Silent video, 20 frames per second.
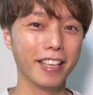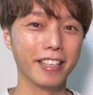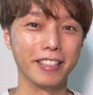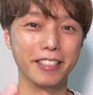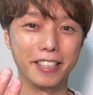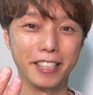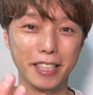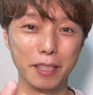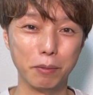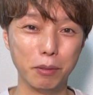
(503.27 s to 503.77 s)

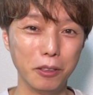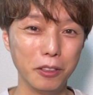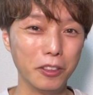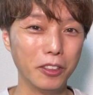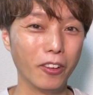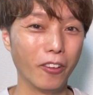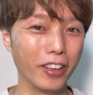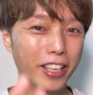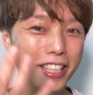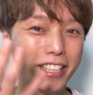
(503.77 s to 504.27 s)
自
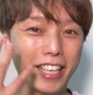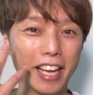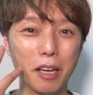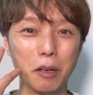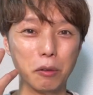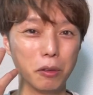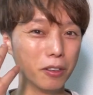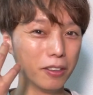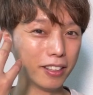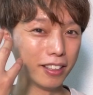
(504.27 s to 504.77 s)
分の意
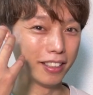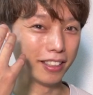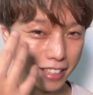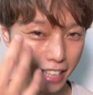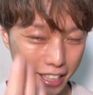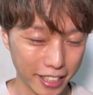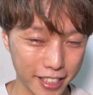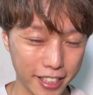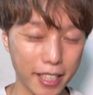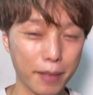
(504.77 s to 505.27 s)
見を
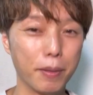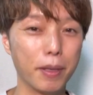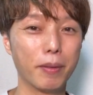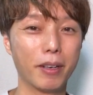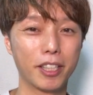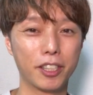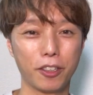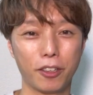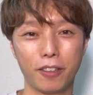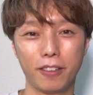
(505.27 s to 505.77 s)
出してみ
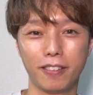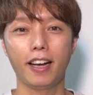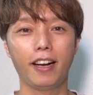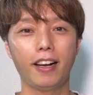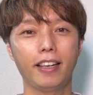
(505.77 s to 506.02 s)
ましょう。